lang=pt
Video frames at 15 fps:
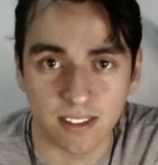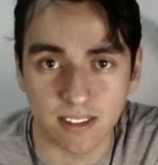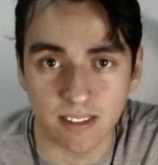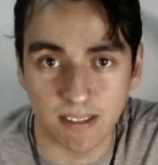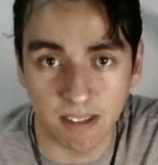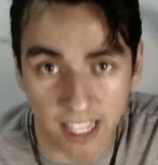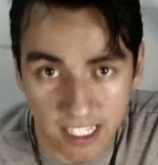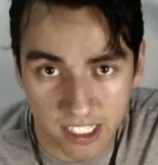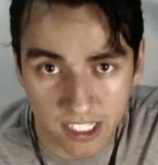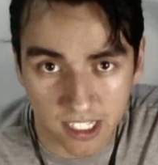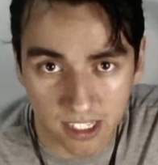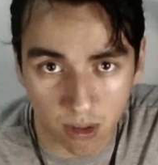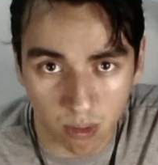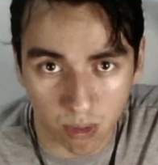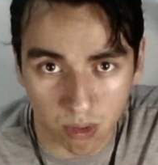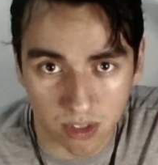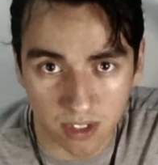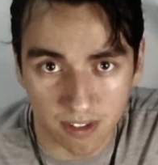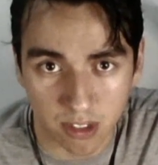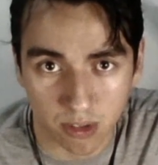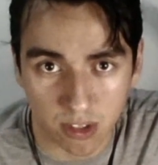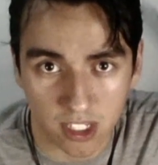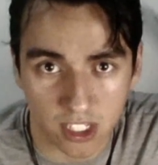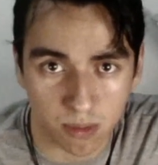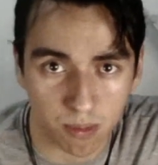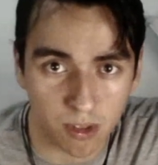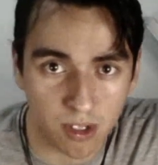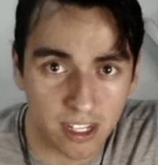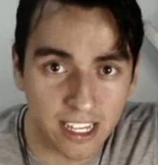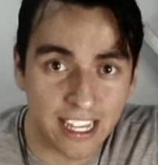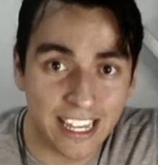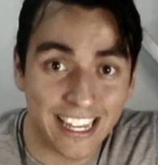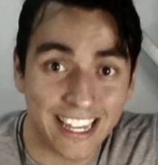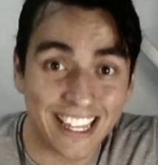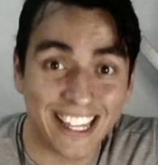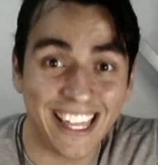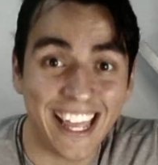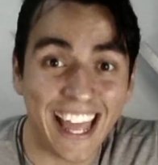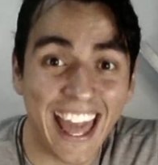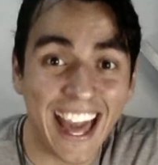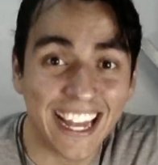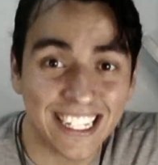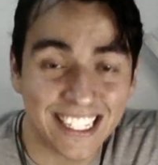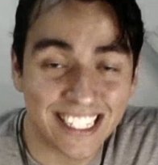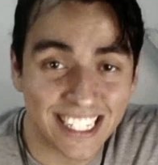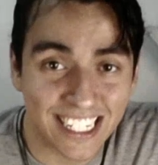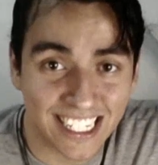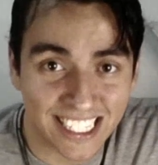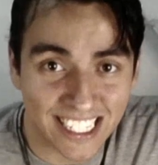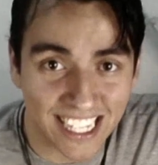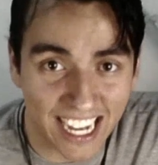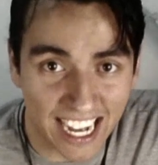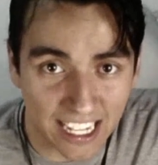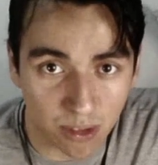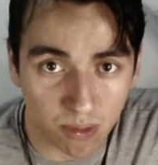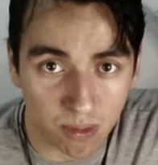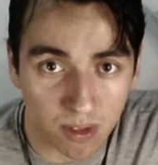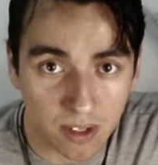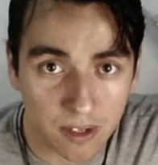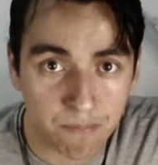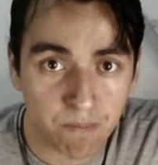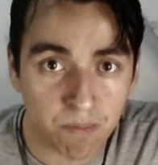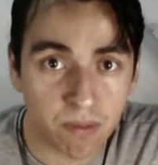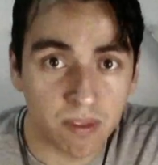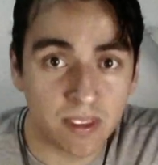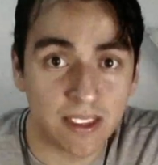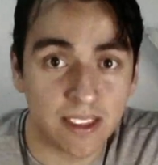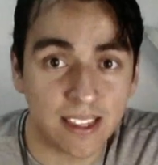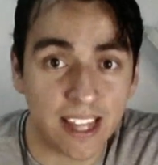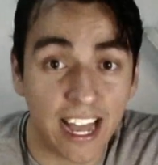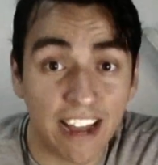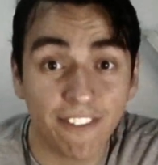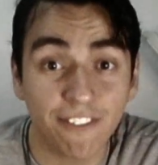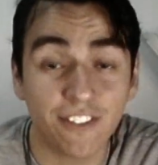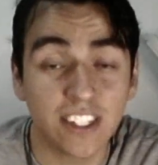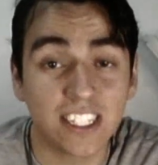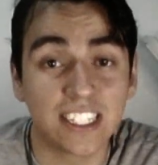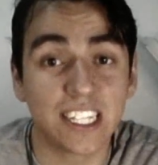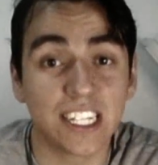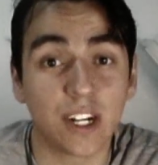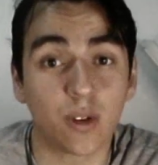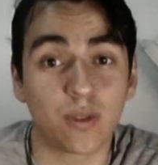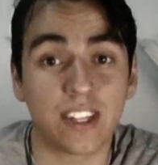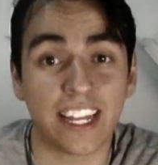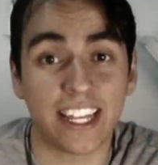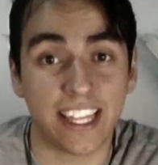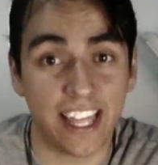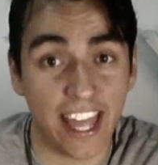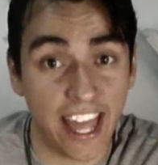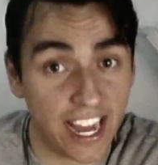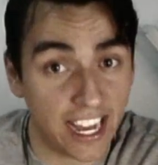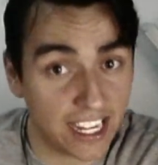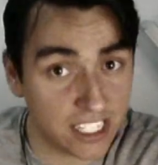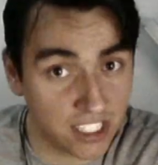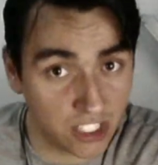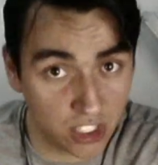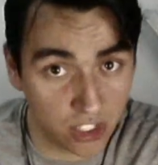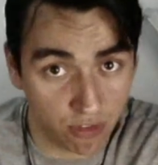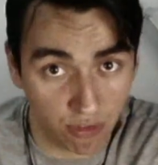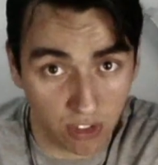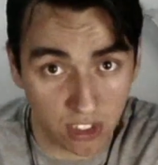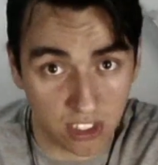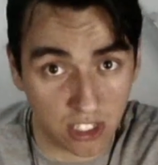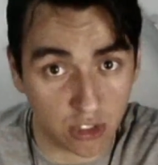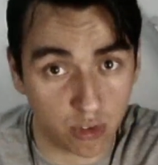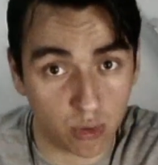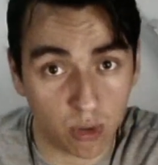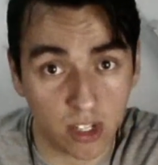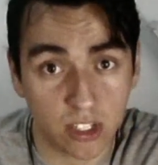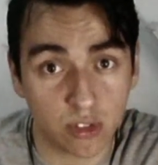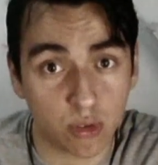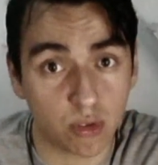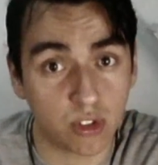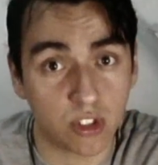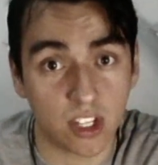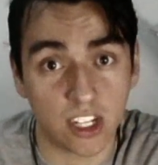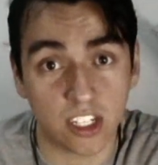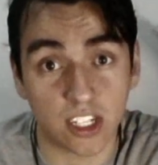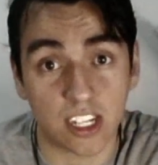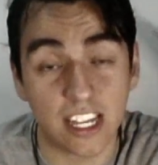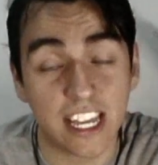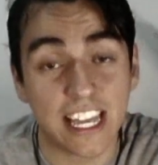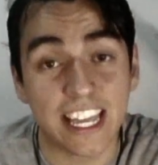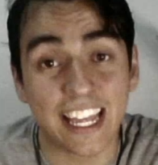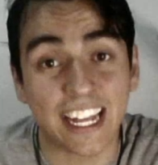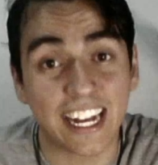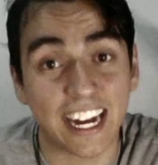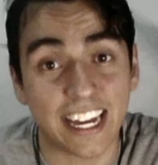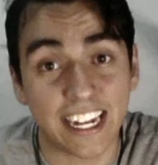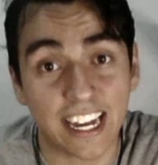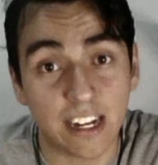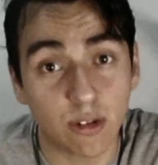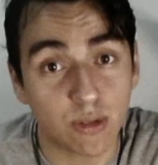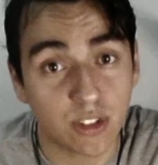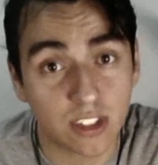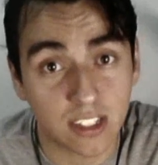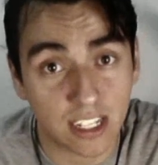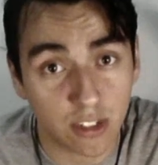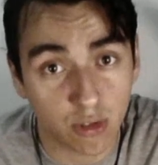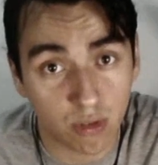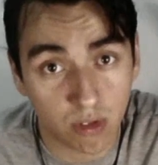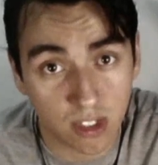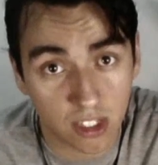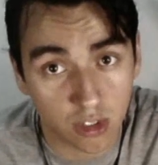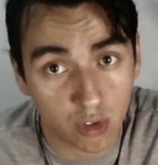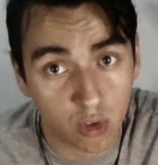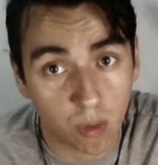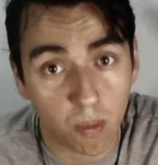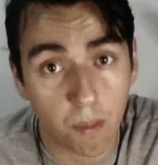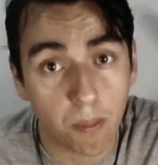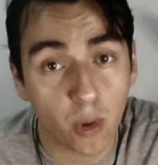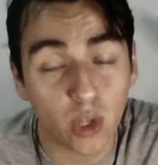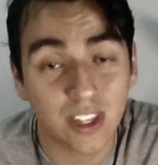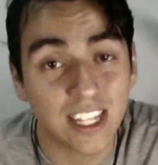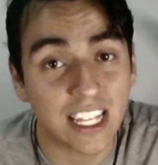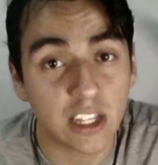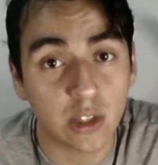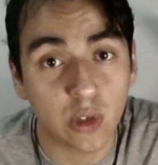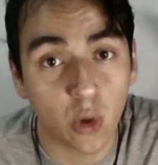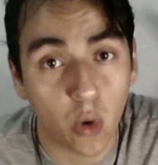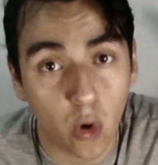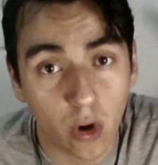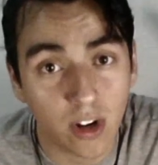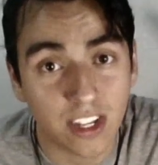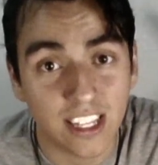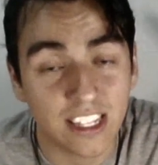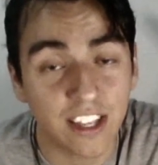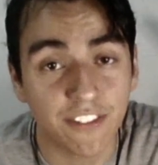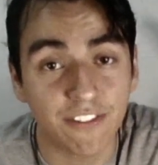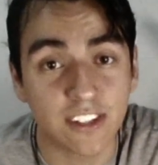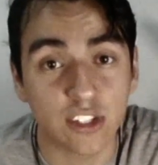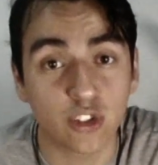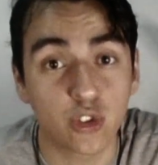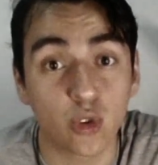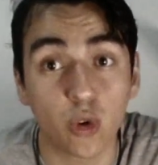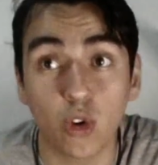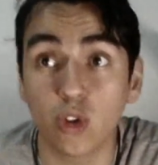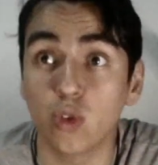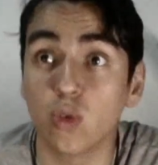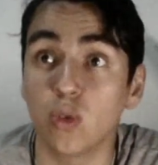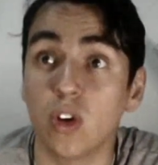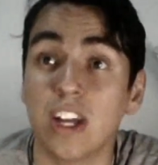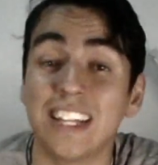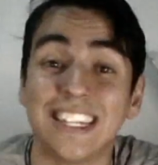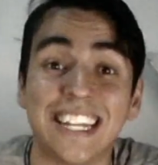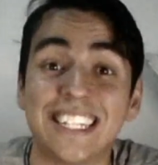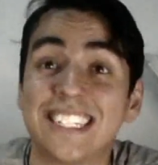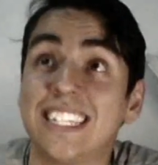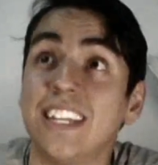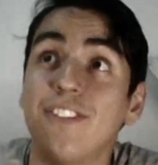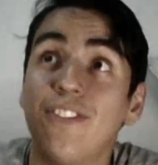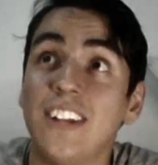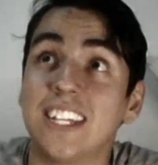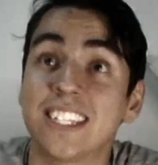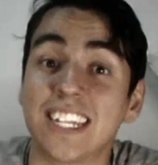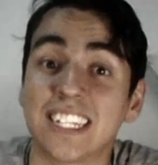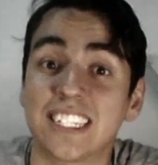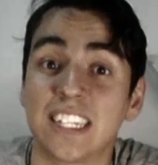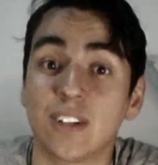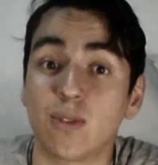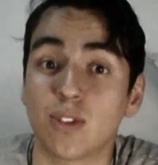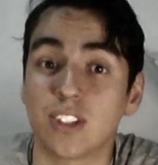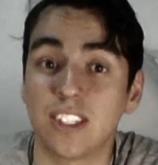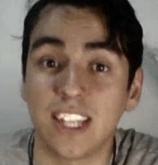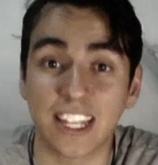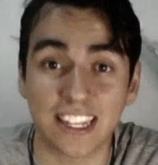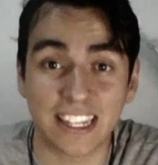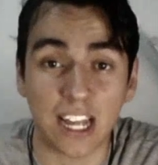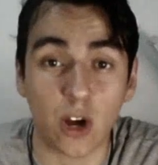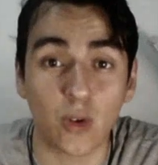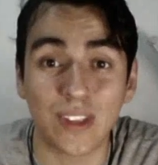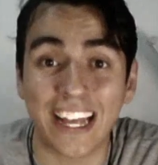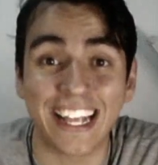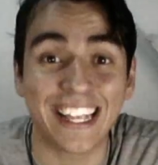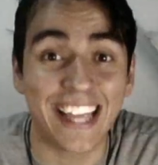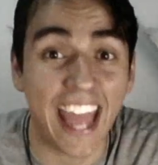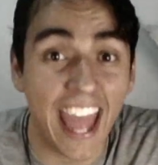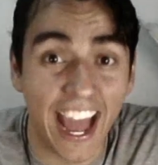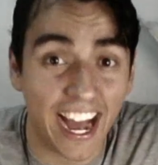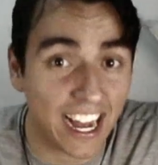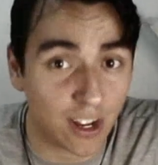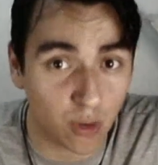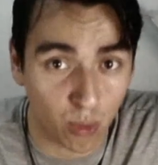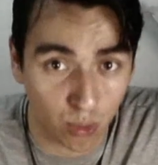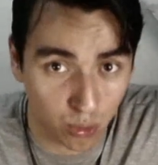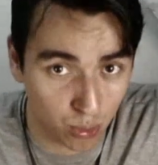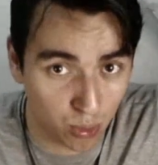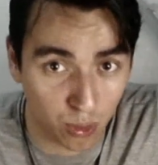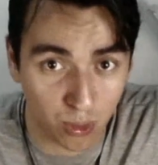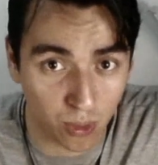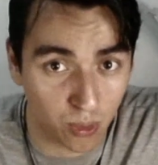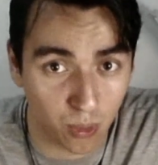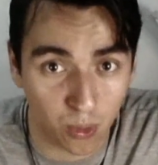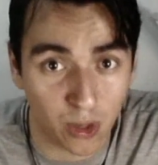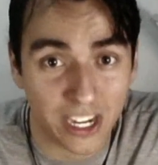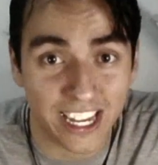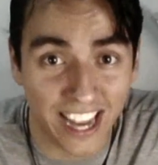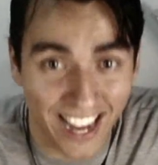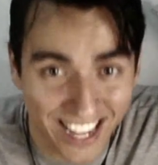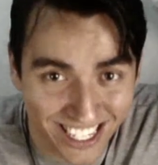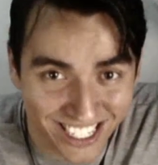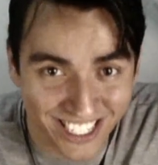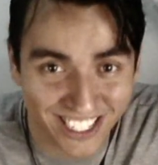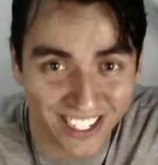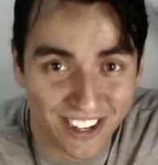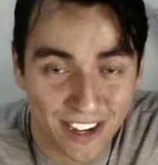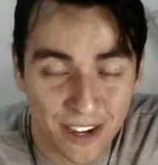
deste neoconservadorismo né, que é alicerçado na visão da guerra de civilizações, ou seja, encarar os Estados Unidos como protetor e defensor do, da civilização ocidental na guerra contra o, o Oriente.